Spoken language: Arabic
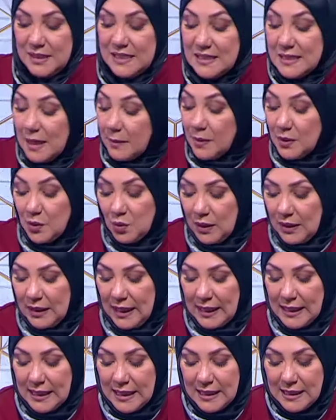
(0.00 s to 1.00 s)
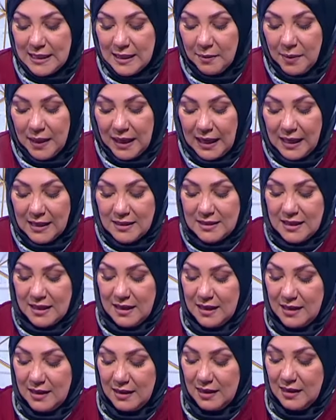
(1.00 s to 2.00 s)
بالضبط والله لان
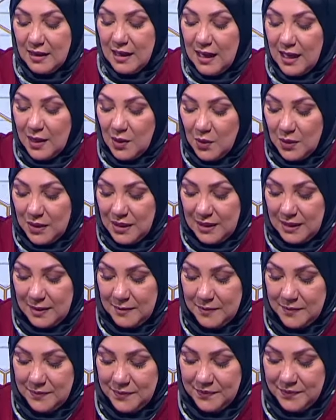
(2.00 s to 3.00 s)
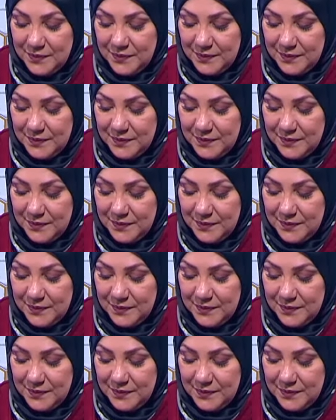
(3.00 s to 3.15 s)
بهاراتها آه، ثقال وهيك